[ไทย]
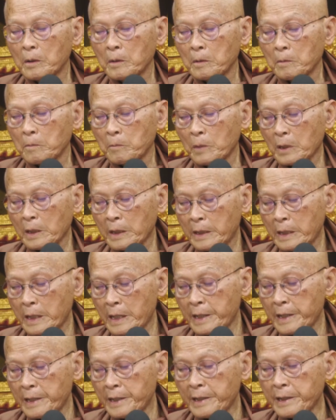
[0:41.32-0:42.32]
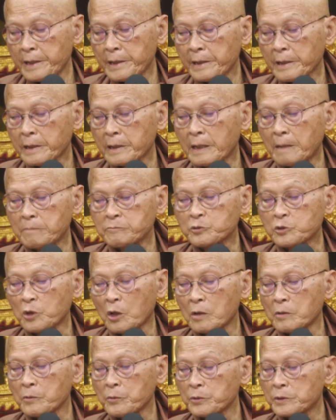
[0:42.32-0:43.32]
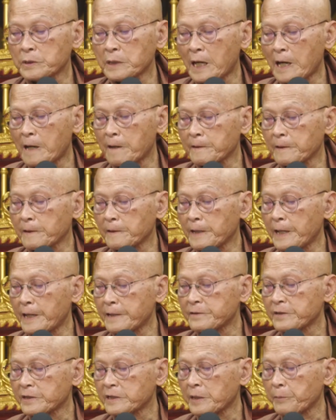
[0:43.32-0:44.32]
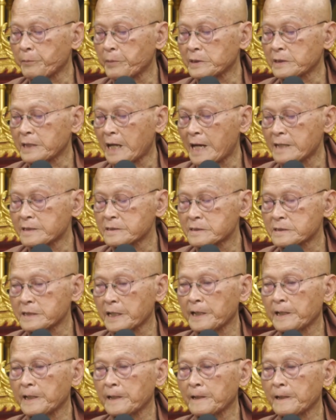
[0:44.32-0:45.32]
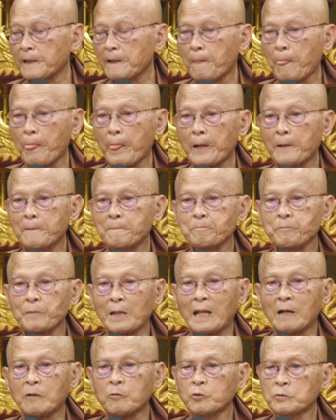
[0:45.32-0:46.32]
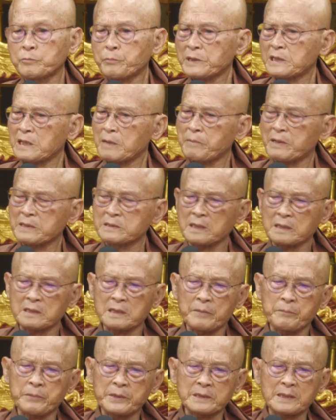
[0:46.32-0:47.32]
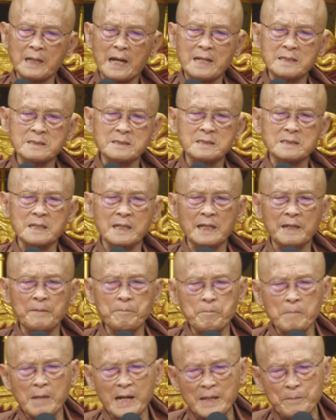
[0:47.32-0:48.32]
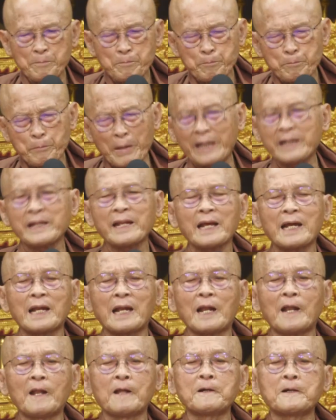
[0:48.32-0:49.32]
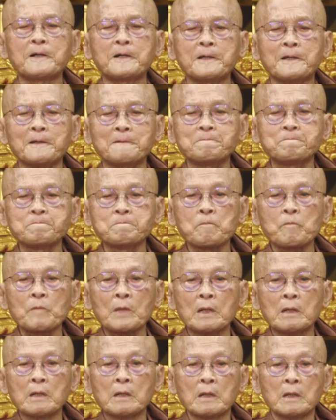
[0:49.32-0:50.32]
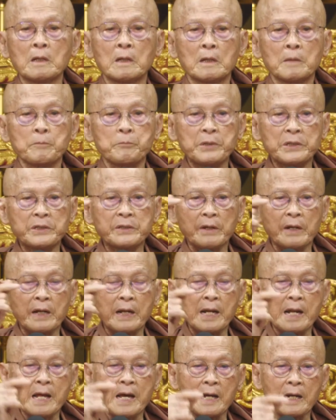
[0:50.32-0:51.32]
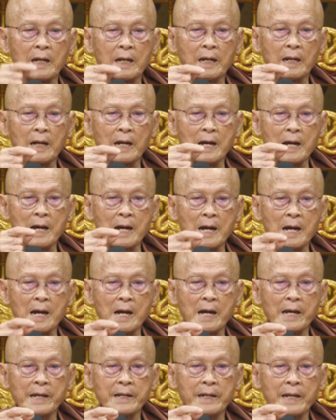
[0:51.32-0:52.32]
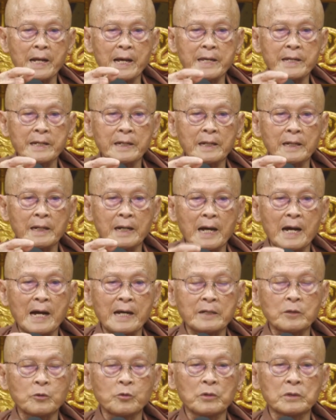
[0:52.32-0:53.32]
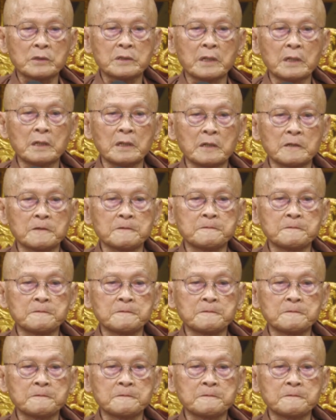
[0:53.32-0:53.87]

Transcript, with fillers: เพราะฉะนั้นในคำสอนพระพุทธเจ้าเนี่ยเน้นสติปัฏฐานสี่เนี่ย และคุณปฏิบัติสติปัฏฐานสี่ไม่เป็นกันเลย พิจารณากายในกายตัวที่หนึ่ง